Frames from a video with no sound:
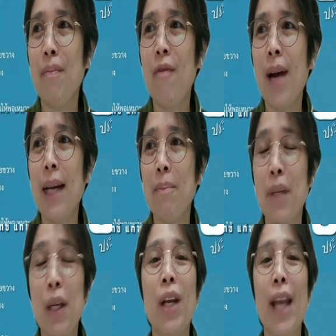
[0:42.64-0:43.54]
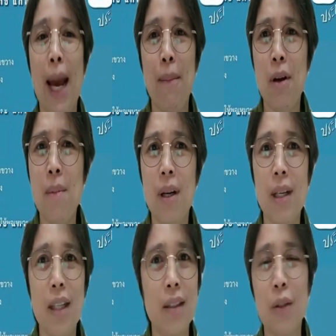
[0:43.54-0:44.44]
ว่ามีคนถามเราก็บอกเอ
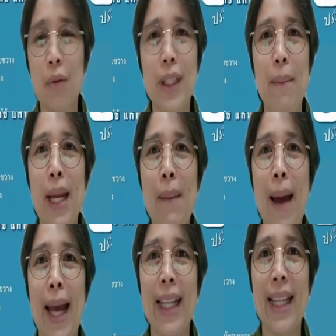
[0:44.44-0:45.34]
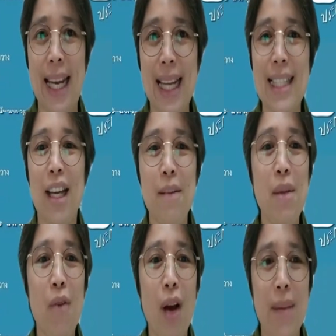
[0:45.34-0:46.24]
อสงสัยไม่ได้ไป แต่ในใจก็
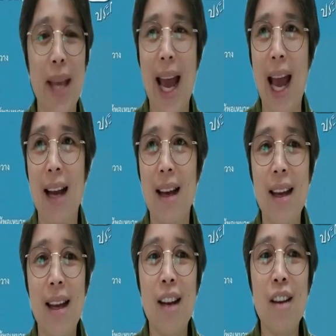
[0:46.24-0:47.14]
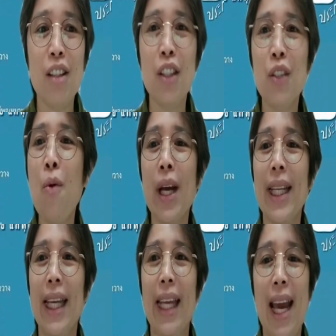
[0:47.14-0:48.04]
มีความอยาก แล้วก็สู้กัน
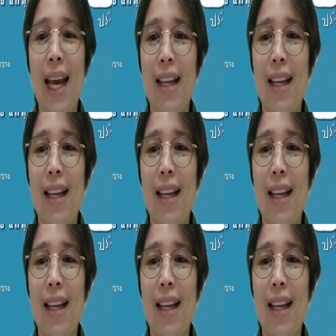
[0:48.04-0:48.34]
อย่างเงี้ย